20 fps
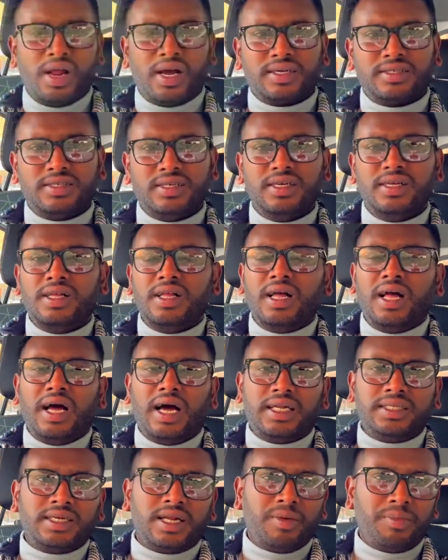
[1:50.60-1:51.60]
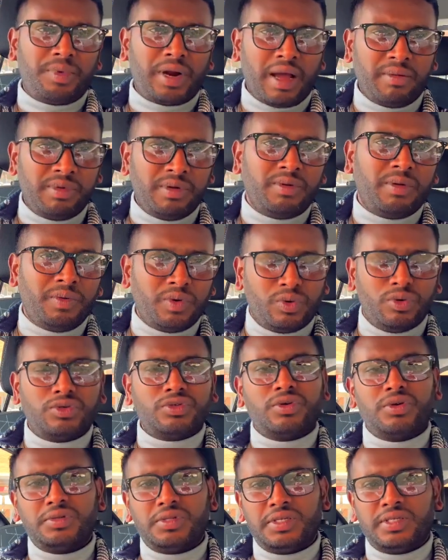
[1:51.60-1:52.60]
রাখছি আর যারা প্রাইভেটভাবে কোর্স
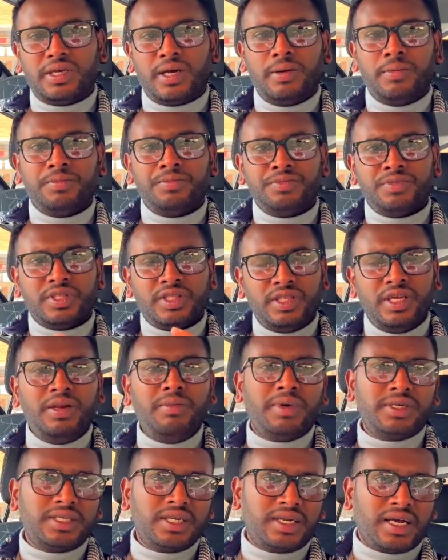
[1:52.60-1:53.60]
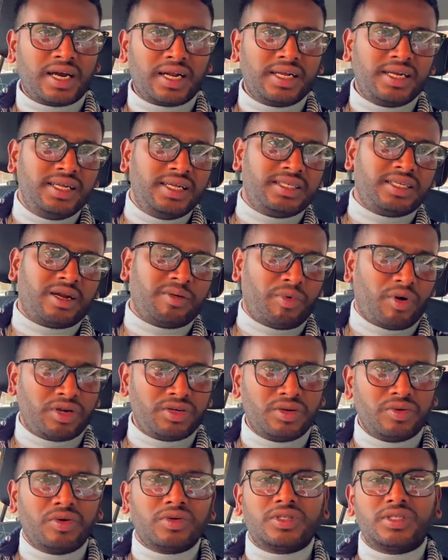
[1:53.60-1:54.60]
করতে চান তিন মাসে টার্গেট নিয়ে যারা
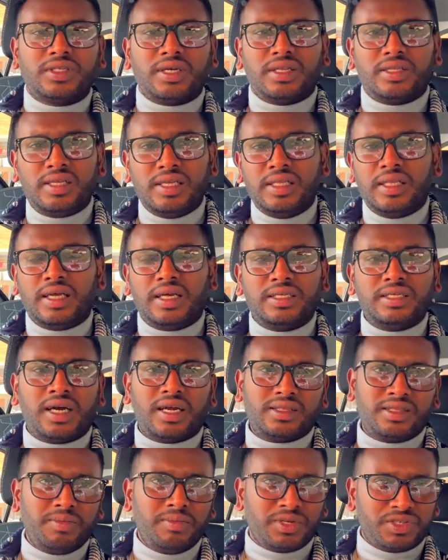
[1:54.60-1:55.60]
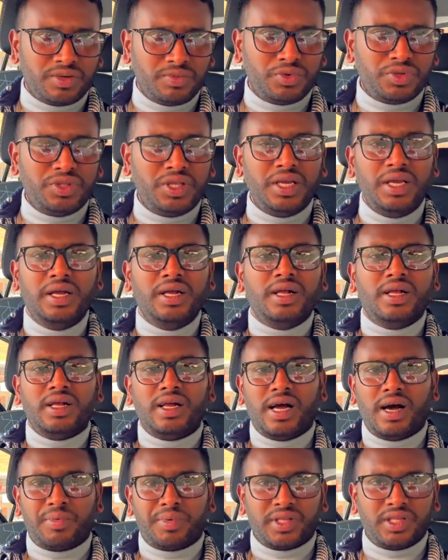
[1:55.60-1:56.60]
পড়াশোনা করতে চান তিন থেকে চার তিন মাসের মধ্যেই
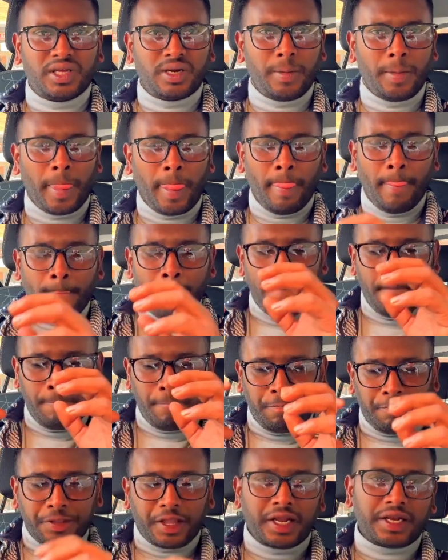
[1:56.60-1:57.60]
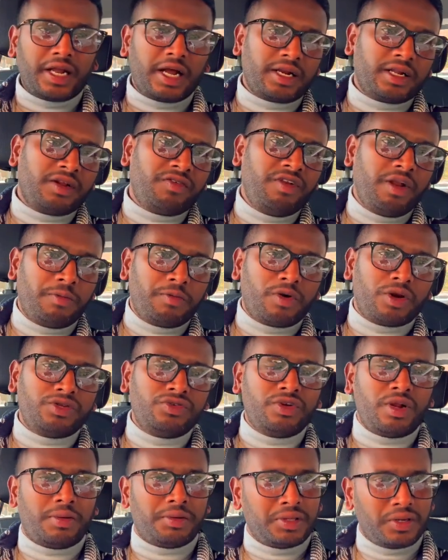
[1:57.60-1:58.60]
আপনাদের টার্গেট ফিল আপ করার
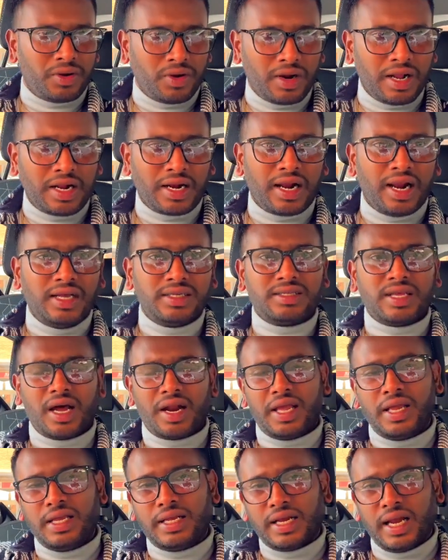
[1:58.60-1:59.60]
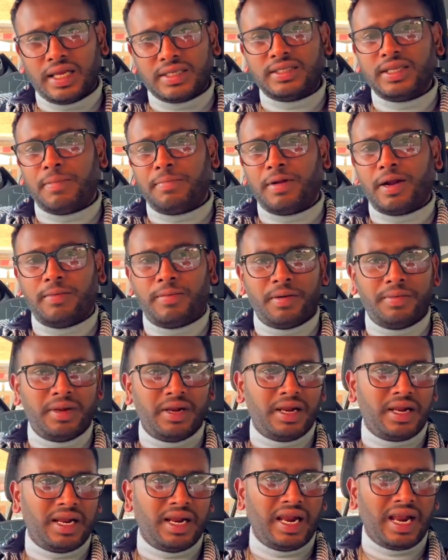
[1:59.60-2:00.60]
জন্য আমাদের অনলাইন ক্লাস আর এই ক্লাসে আপনারা পাবেন
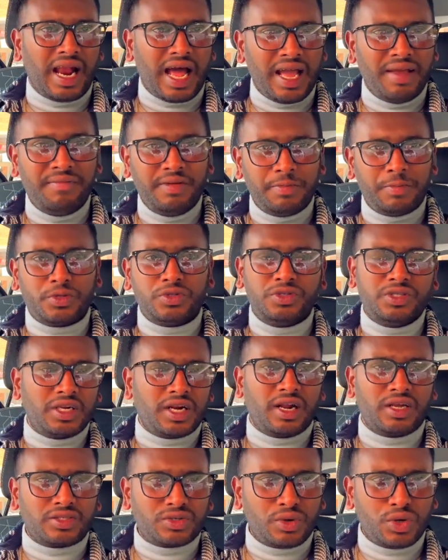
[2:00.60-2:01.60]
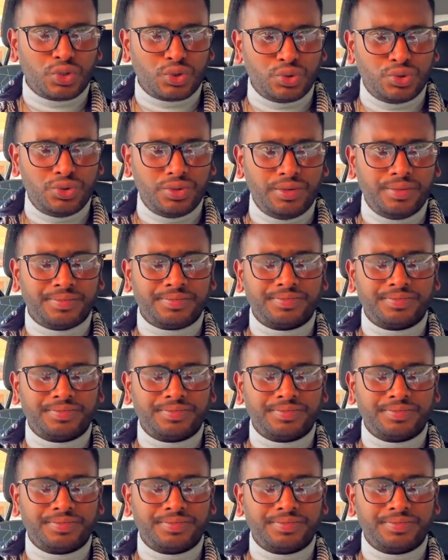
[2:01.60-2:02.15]
লাইভে প্রতিদিন ক্লাস করার সুযোগ